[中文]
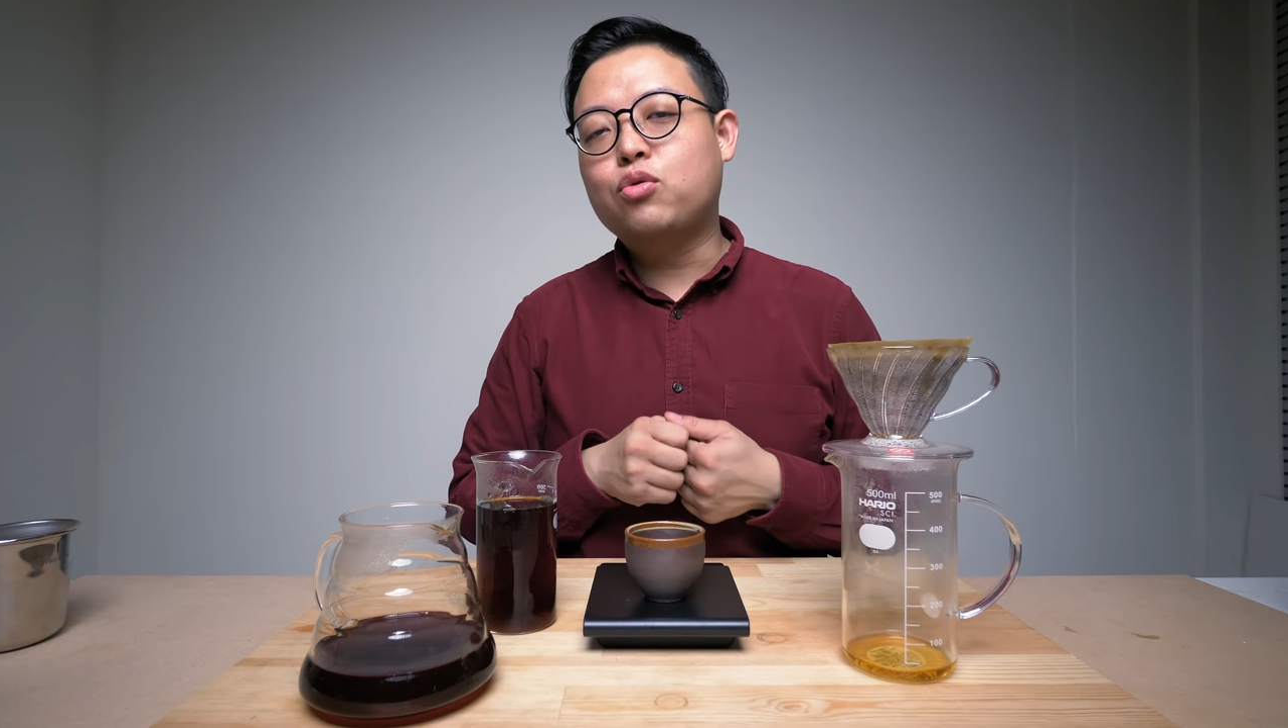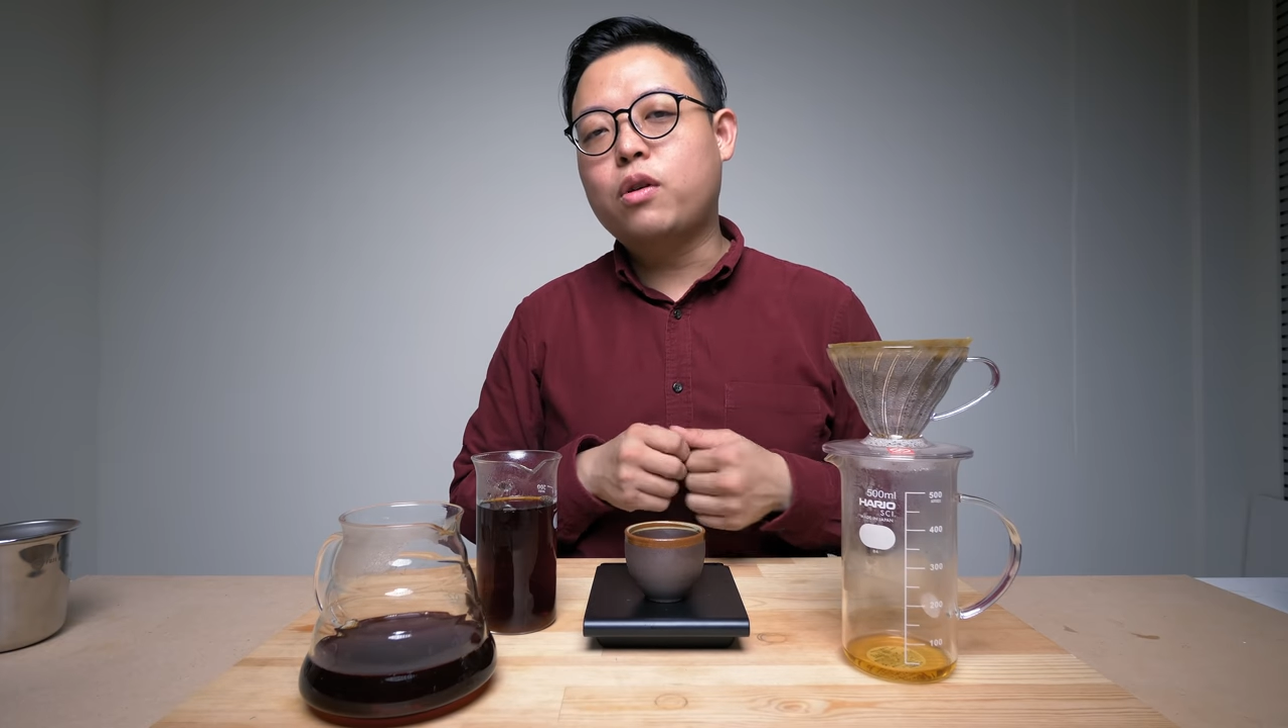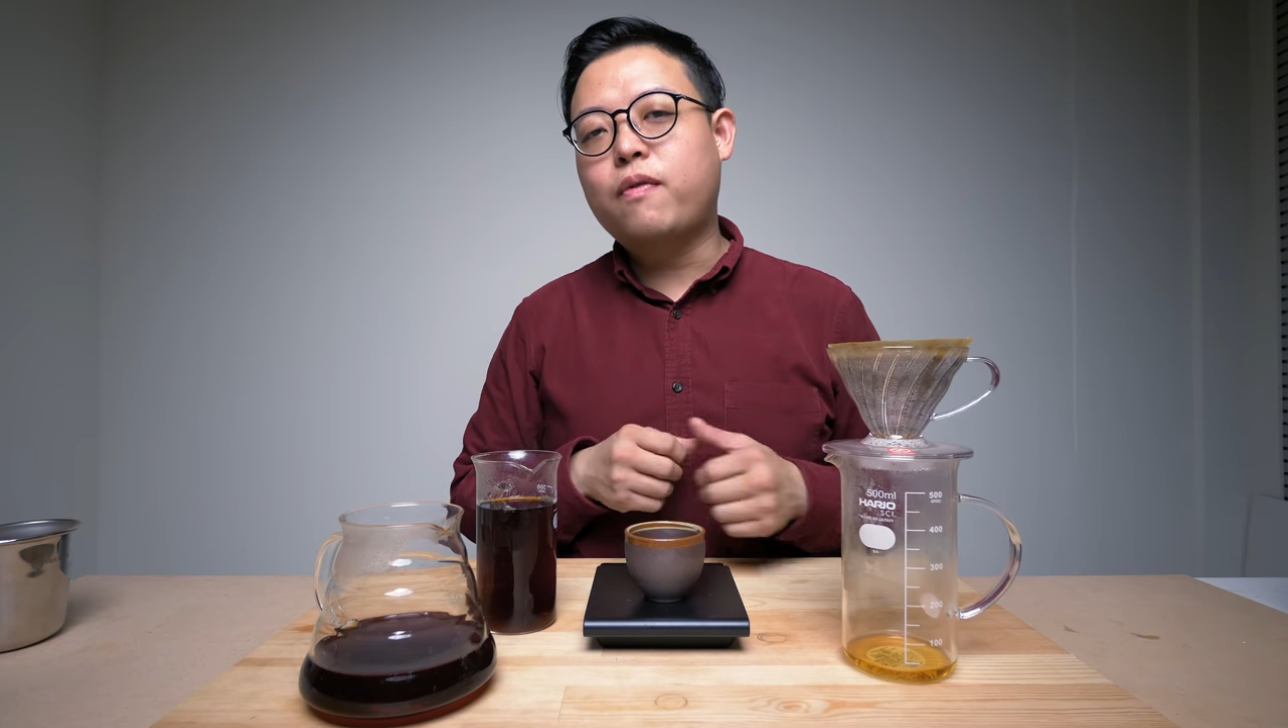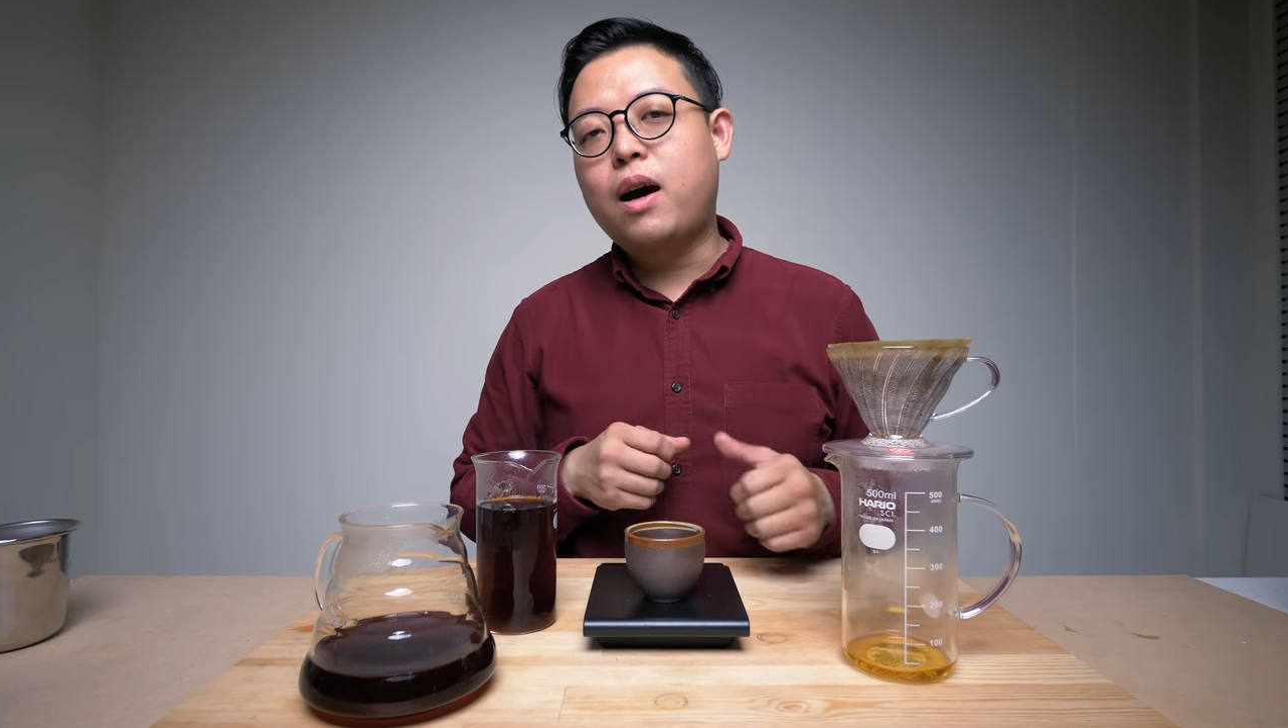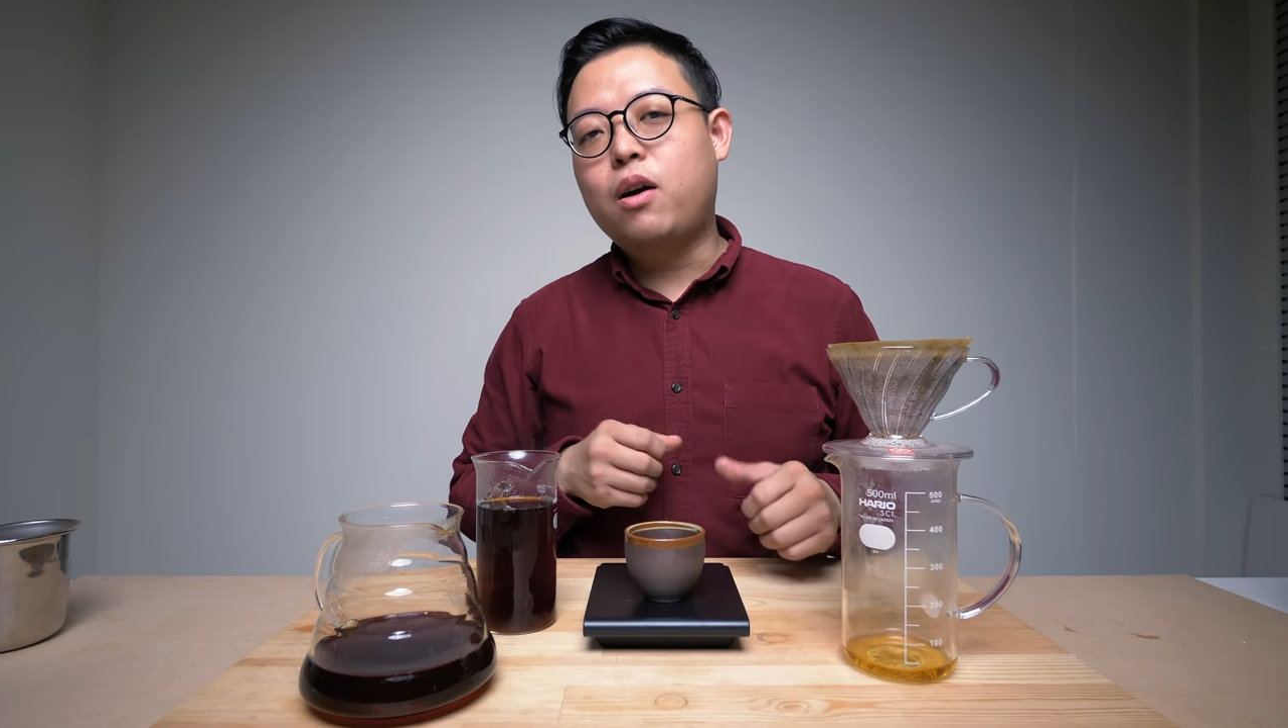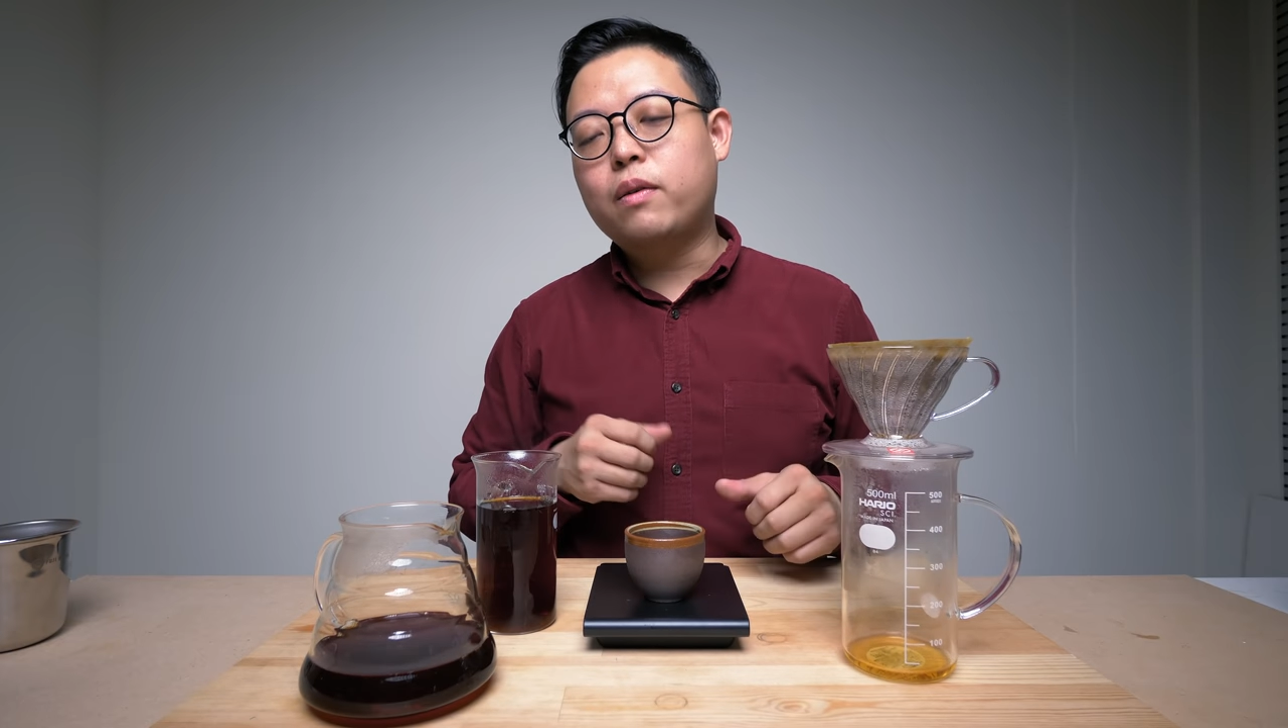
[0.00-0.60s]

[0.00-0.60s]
注水法吼，